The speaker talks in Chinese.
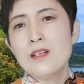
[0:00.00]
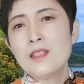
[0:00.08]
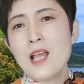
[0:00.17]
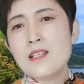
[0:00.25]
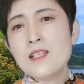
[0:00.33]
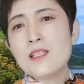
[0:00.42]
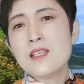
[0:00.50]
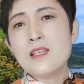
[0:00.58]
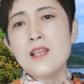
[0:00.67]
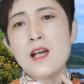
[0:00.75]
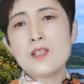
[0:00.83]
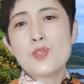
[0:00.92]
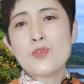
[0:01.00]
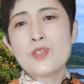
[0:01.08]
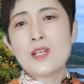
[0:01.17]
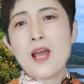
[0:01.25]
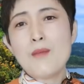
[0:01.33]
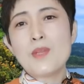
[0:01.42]
太极旗呢，就
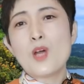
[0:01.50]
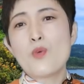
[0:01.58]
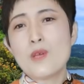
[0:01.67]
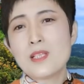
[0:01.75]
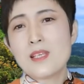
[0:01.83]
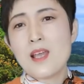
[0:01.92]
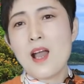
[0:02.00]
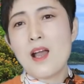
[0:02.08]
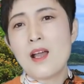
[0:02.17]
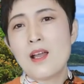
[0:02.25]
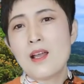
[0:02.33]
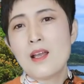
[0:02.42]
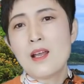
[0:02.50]
是他们的国旗啊。